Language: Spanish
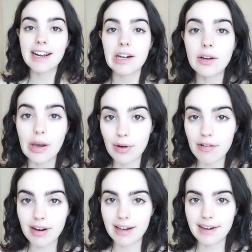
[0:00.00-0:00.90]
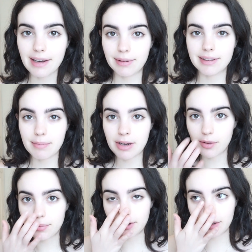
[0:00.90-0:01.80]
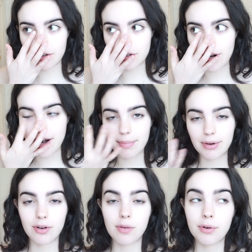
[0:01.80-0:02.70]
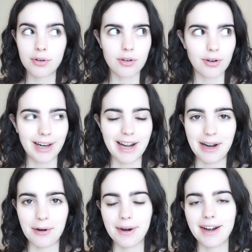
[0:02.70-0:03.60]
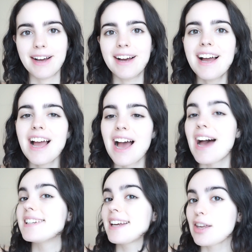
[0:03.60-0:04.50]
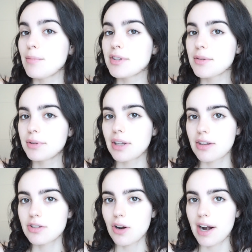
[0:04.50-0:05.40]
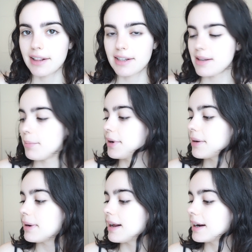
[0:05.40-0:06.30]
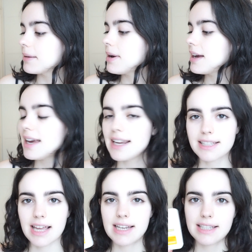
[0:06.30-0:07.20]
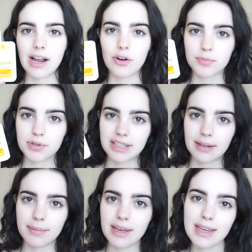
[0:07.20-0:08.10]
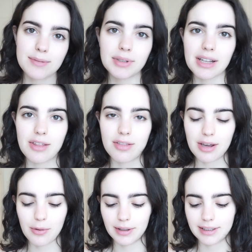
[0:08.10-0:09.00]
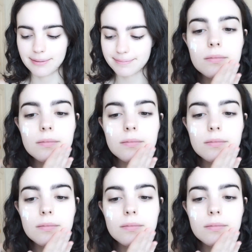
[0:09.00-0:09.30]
Creo que hay una Faclar que viene también con protección solar, pero como no, cogí la que no era. Así que yo me he hecho protección solar antes de ponerme la crema. Esta es de la Posé también y es protección 50.